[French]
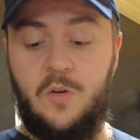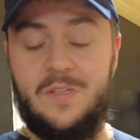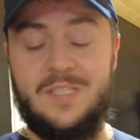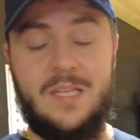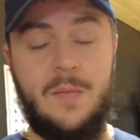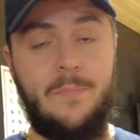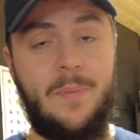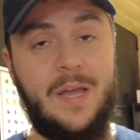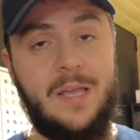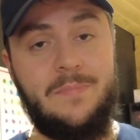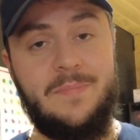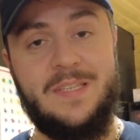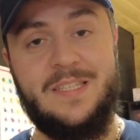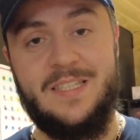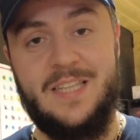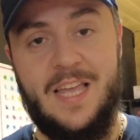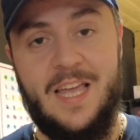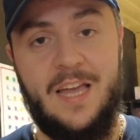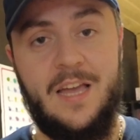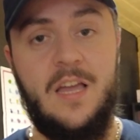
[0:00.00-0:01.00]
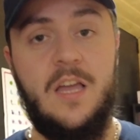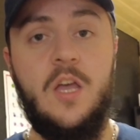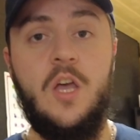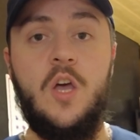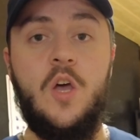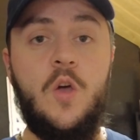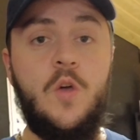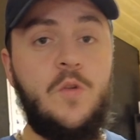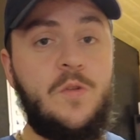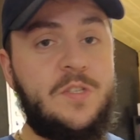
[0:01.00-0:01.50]
Dans ces packs mystères,
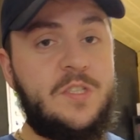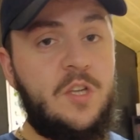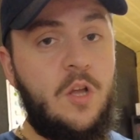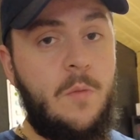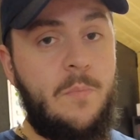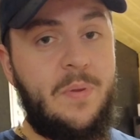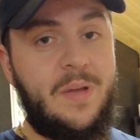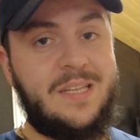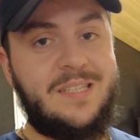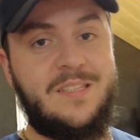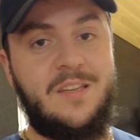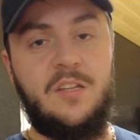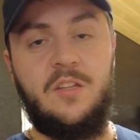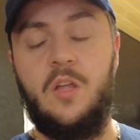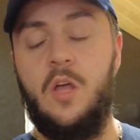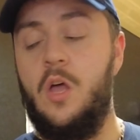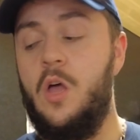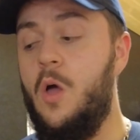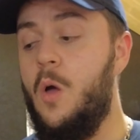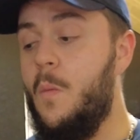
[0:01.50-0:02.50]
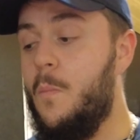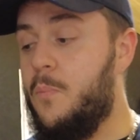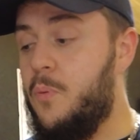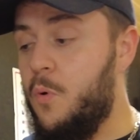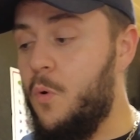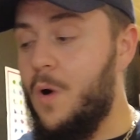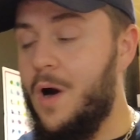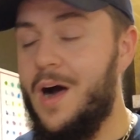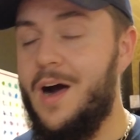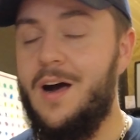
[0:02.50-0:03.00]
une seule personne
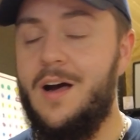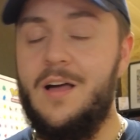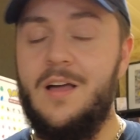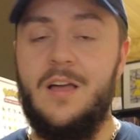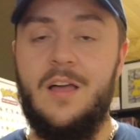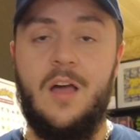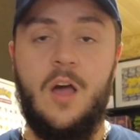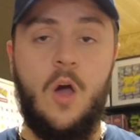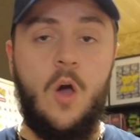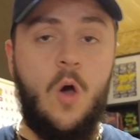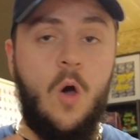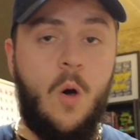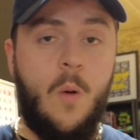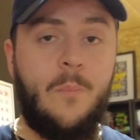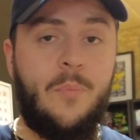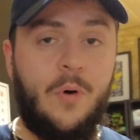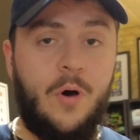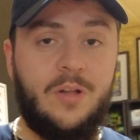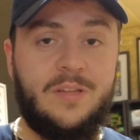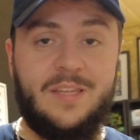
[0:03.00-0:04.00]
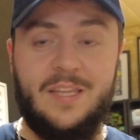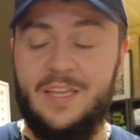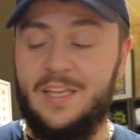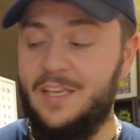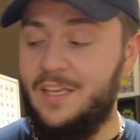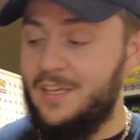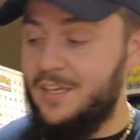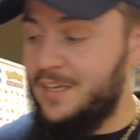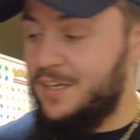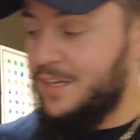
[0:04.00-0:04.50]
pourra
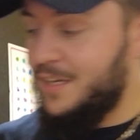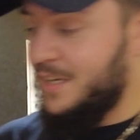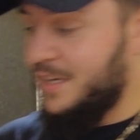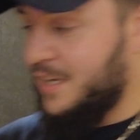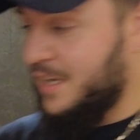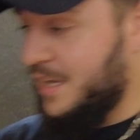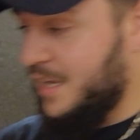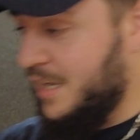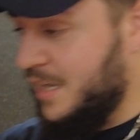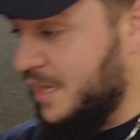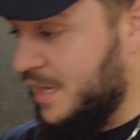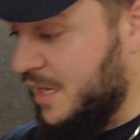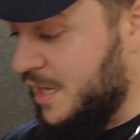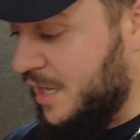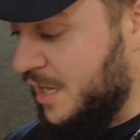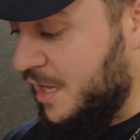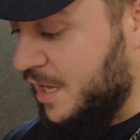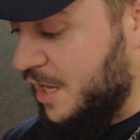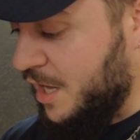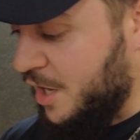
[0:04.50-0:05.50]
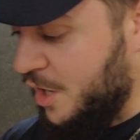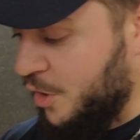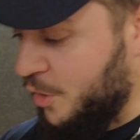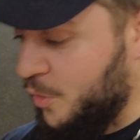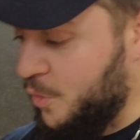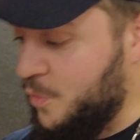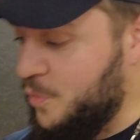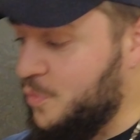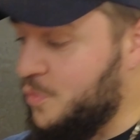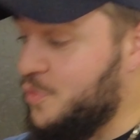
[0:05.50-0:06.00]
remporter
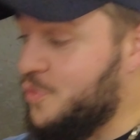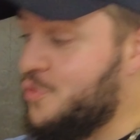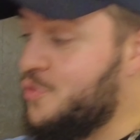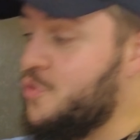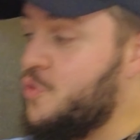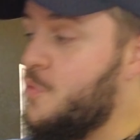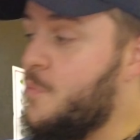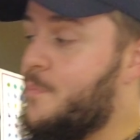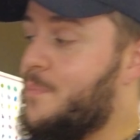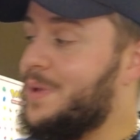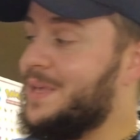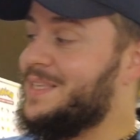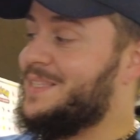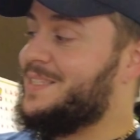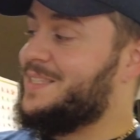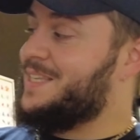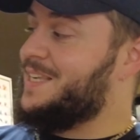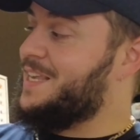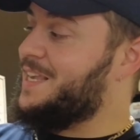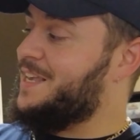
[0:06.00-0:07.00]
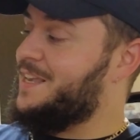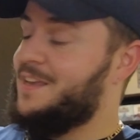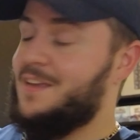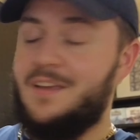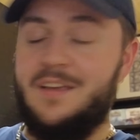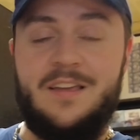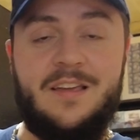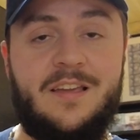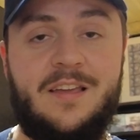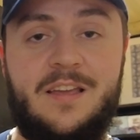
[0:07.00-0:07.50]
une UPC
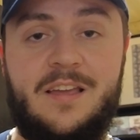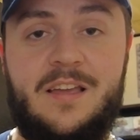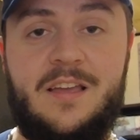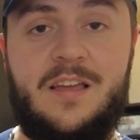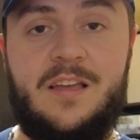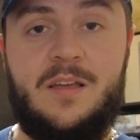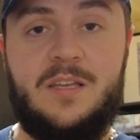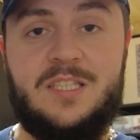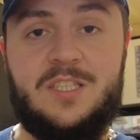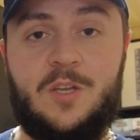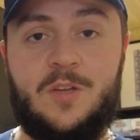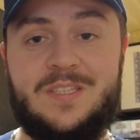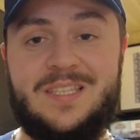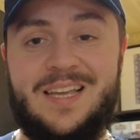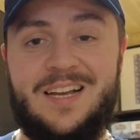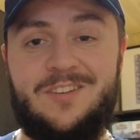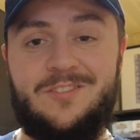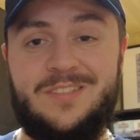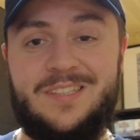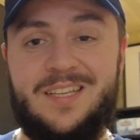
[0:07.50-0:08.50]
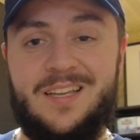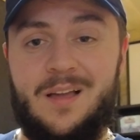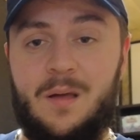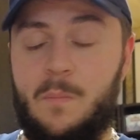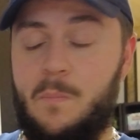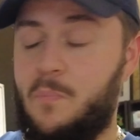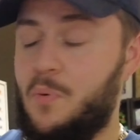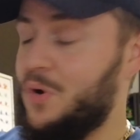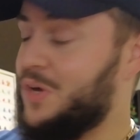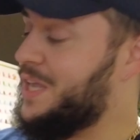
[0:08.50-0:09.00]
151
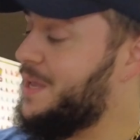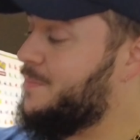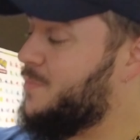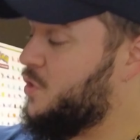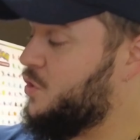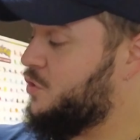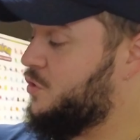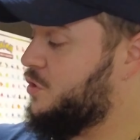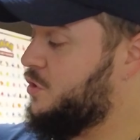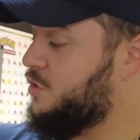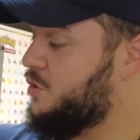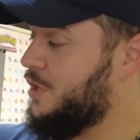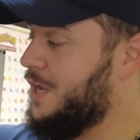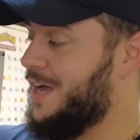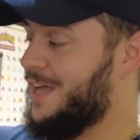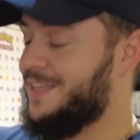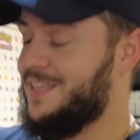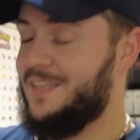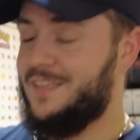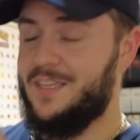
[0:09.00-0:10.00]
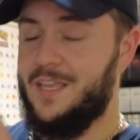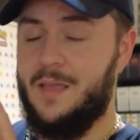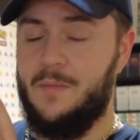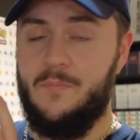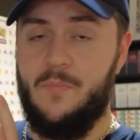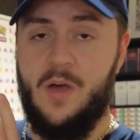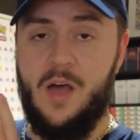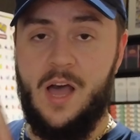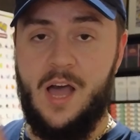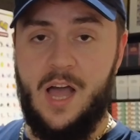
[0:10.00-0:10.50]
Pokémon, un
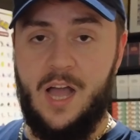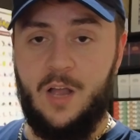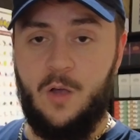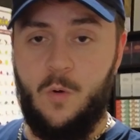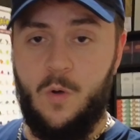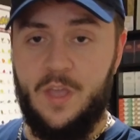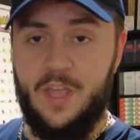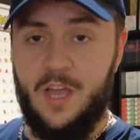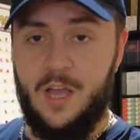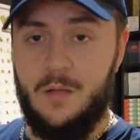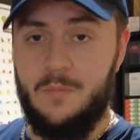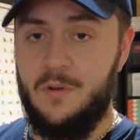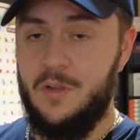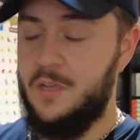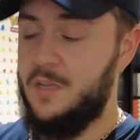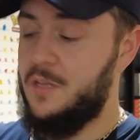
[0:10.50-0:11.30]
item incroyable